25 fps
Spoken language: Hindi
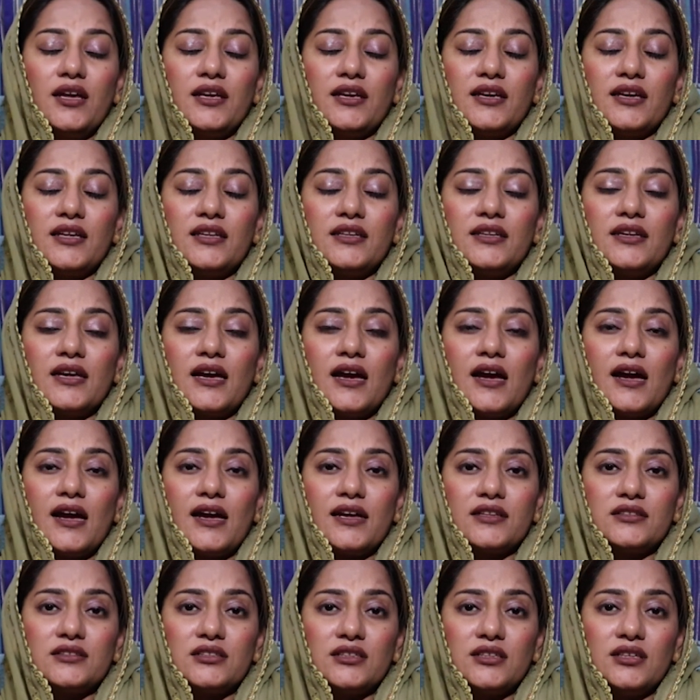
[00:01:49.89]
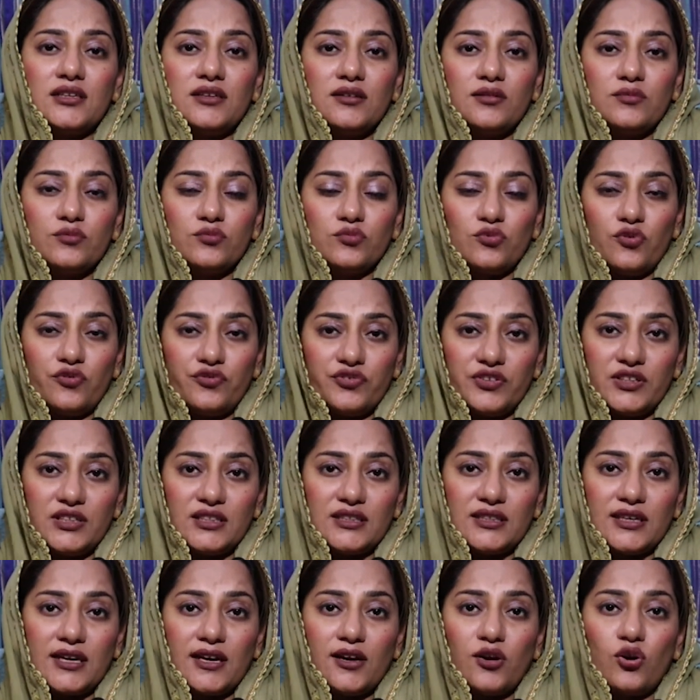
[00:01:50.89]
ये नहायत ही
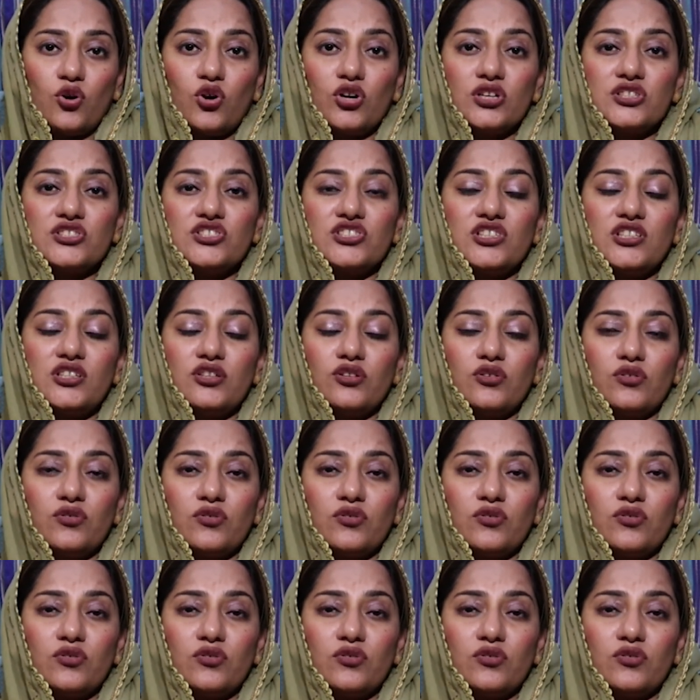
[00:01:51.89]
मुफीद है और जिन